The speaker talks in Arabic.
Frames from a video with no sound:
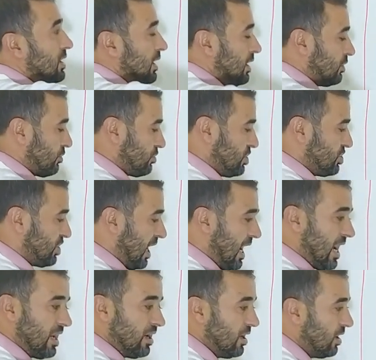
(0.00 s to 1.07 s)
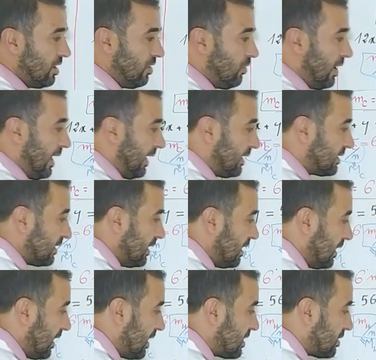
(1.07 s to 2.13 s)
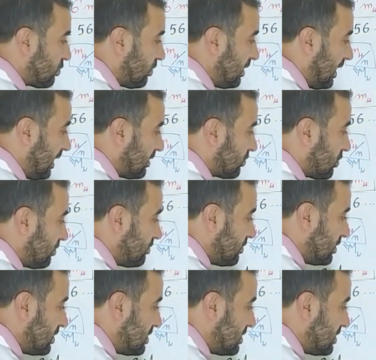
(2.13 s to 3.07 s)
تاع الهيدروجين شحال واحد اذا تولي عندكم